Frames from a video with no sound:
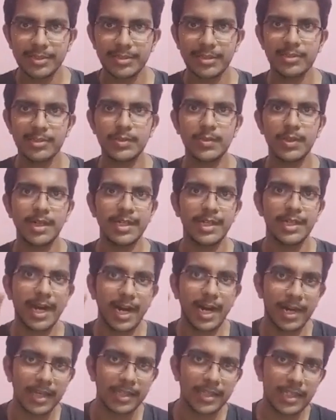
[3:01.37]
అర్థం చేసుకోవాలంటే
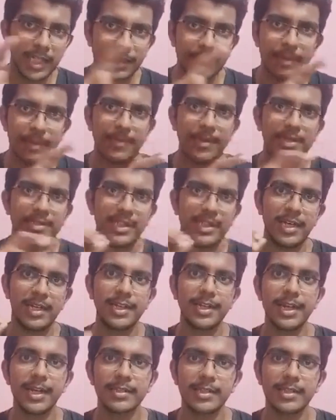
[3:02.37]
ఎక్కడ తీరం అప్లై చేయాలి